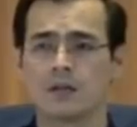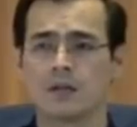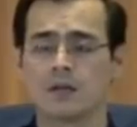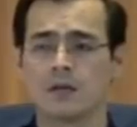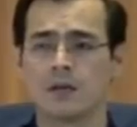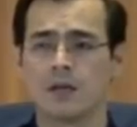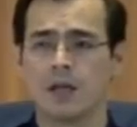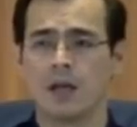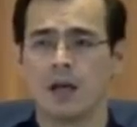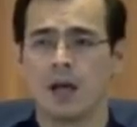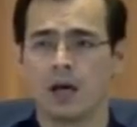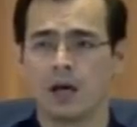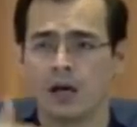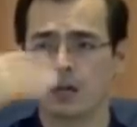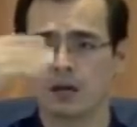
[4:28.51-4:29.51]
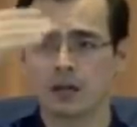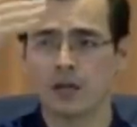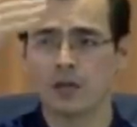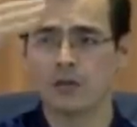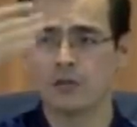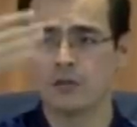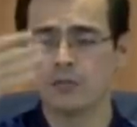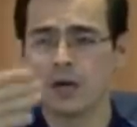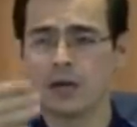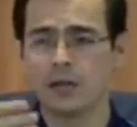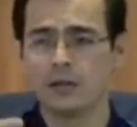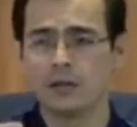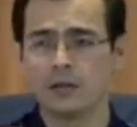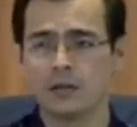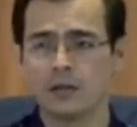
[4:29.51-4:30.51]
O. Oh. Hanggang
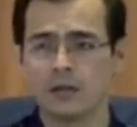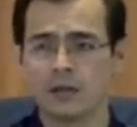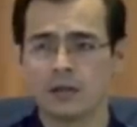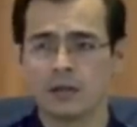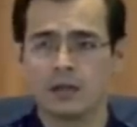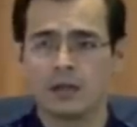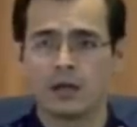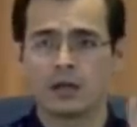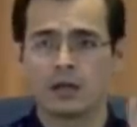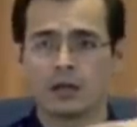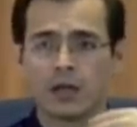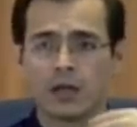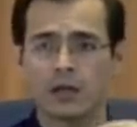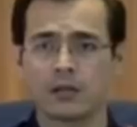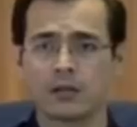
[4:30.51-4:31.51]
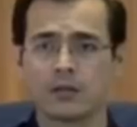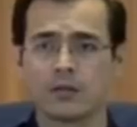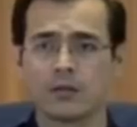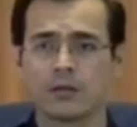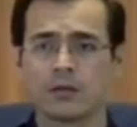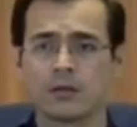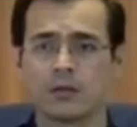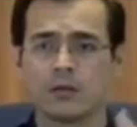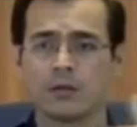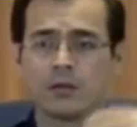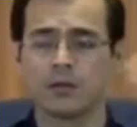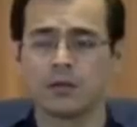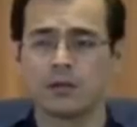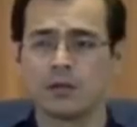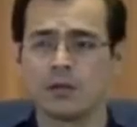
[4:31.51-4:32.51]
Tayuman at Recto, o.
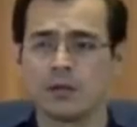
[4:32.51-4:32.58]
Oh,